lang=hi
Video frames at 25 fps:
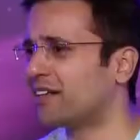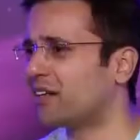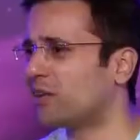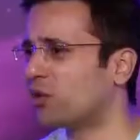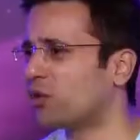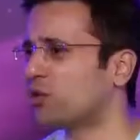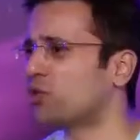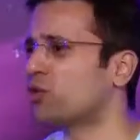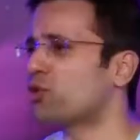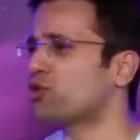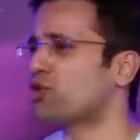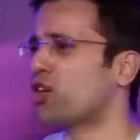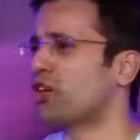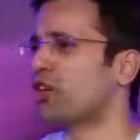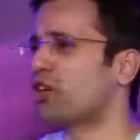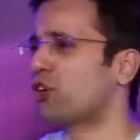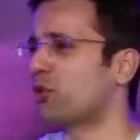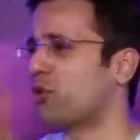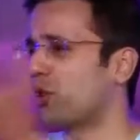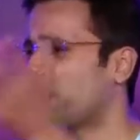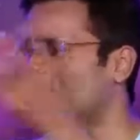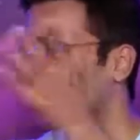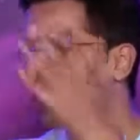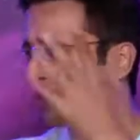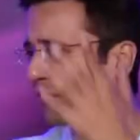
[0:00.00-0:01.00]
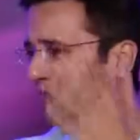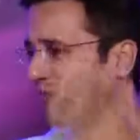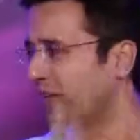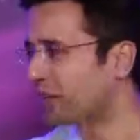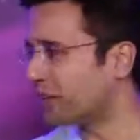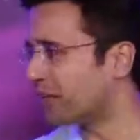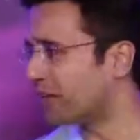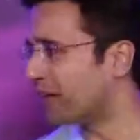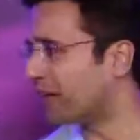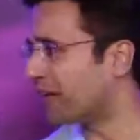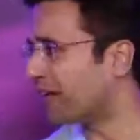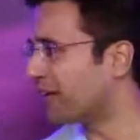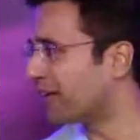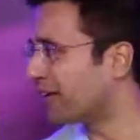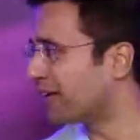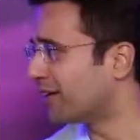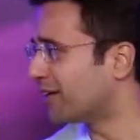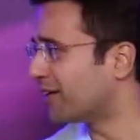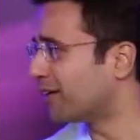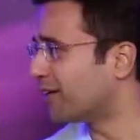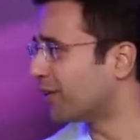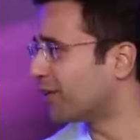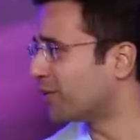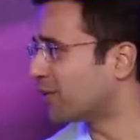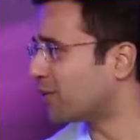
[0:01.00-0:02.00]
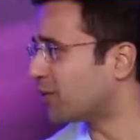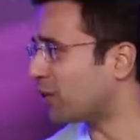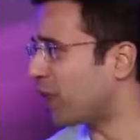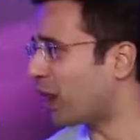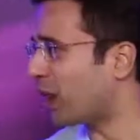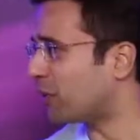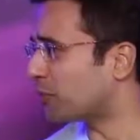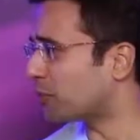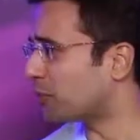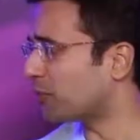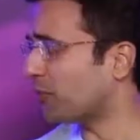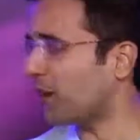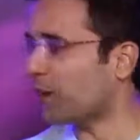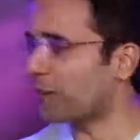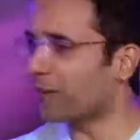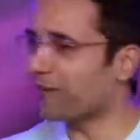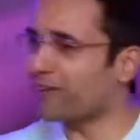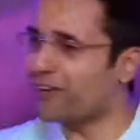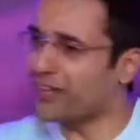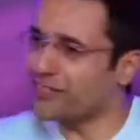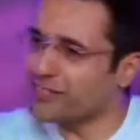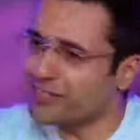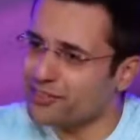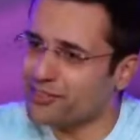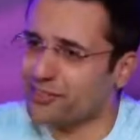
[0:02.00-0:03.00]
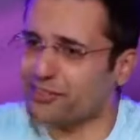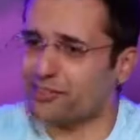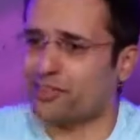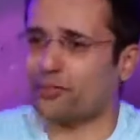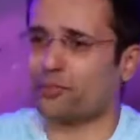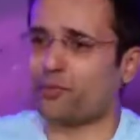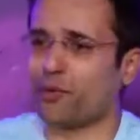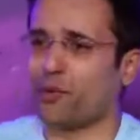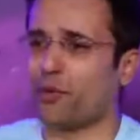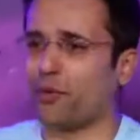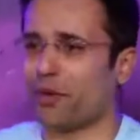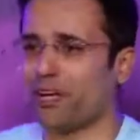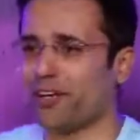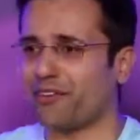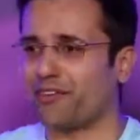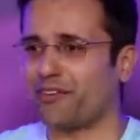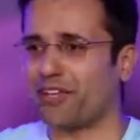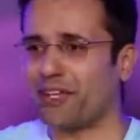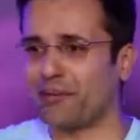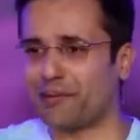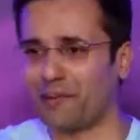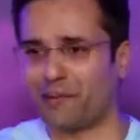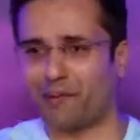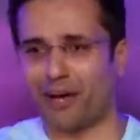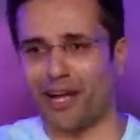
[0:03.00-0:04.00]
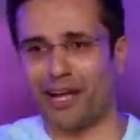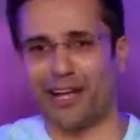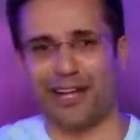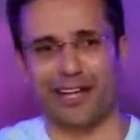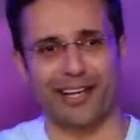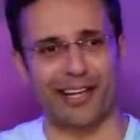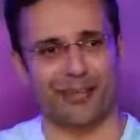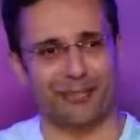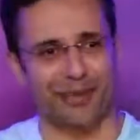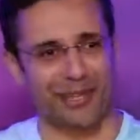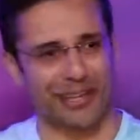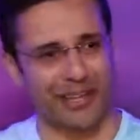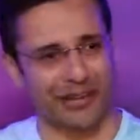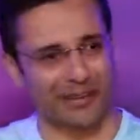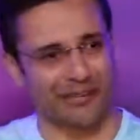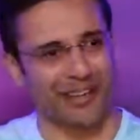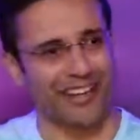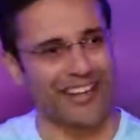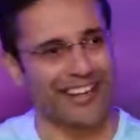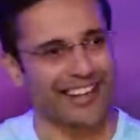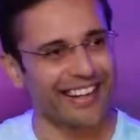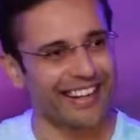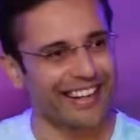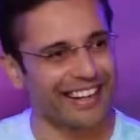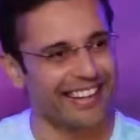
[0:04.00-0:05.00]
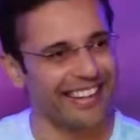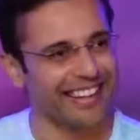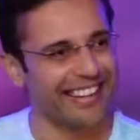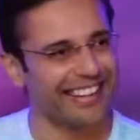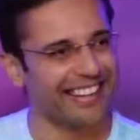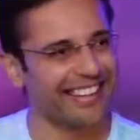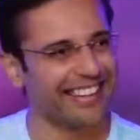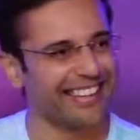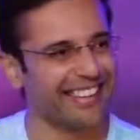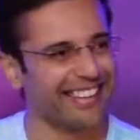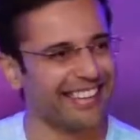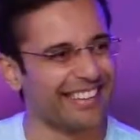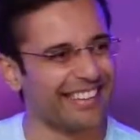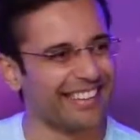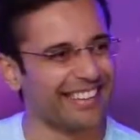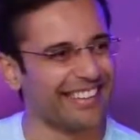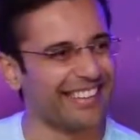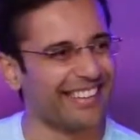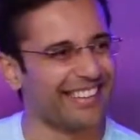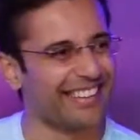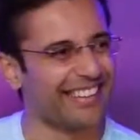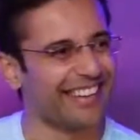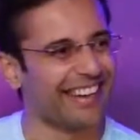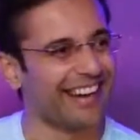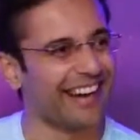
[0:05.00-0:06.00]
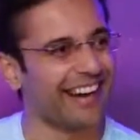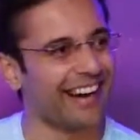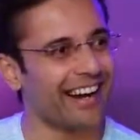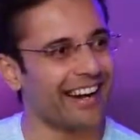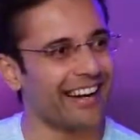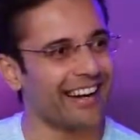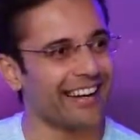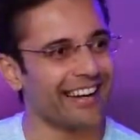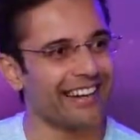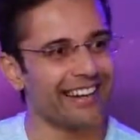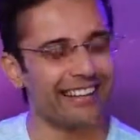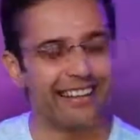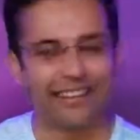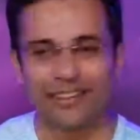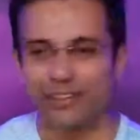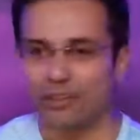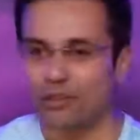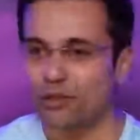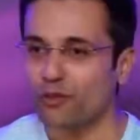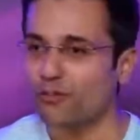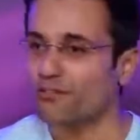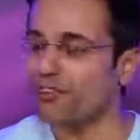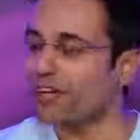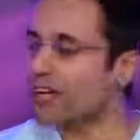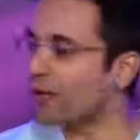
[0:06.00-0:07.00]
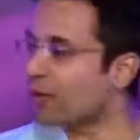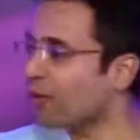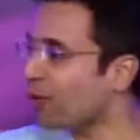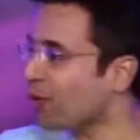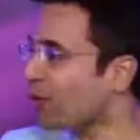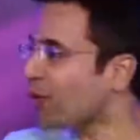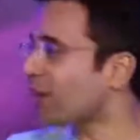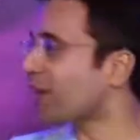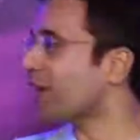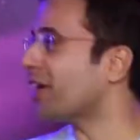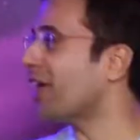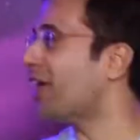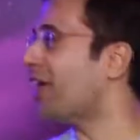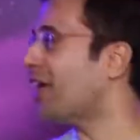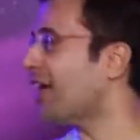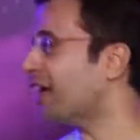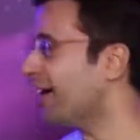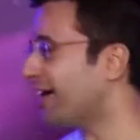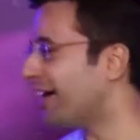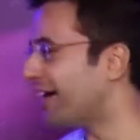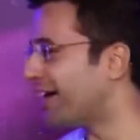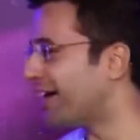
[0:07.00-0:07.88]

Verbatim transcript: लो दो चार किलो ले जाओ फ्री में तो आप तो वहां पे वैसे ही सक्सेसफुल हो गए फ्री में माल आ गया आपके घर में हाँ तो फेल हो गए कहा